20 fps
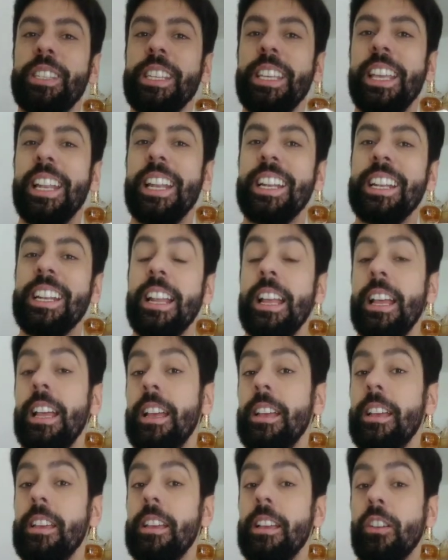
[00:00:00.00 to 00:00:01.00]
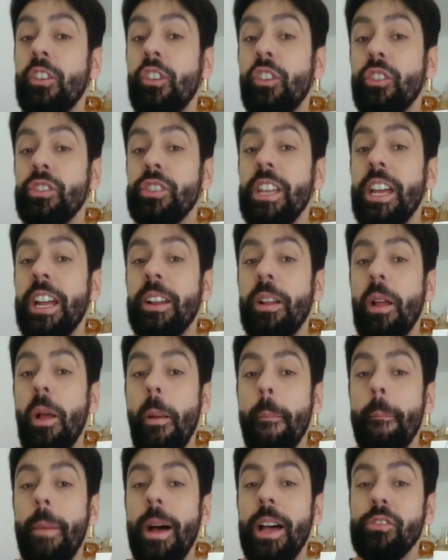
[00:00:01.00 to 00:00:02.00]
Si quieren conocer
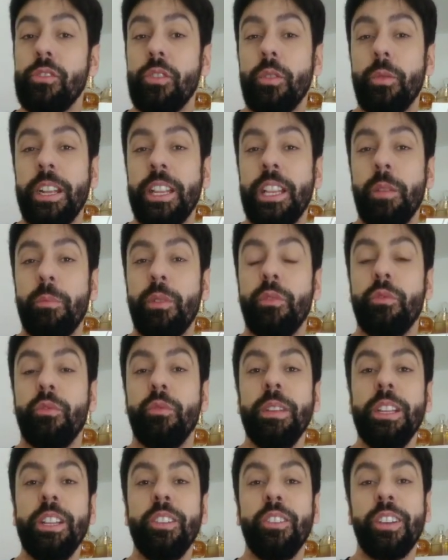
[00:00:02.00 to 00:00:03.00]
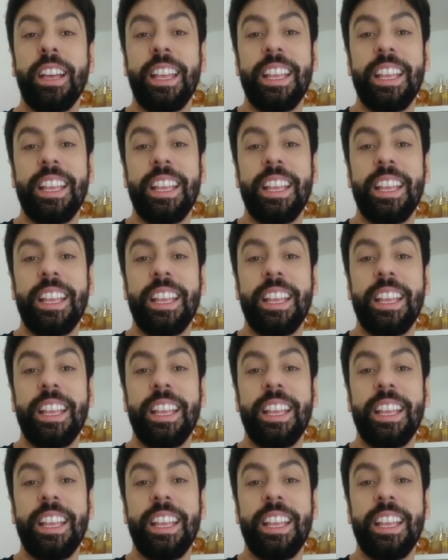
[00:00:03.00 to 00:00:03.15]
más sobre este perfumito,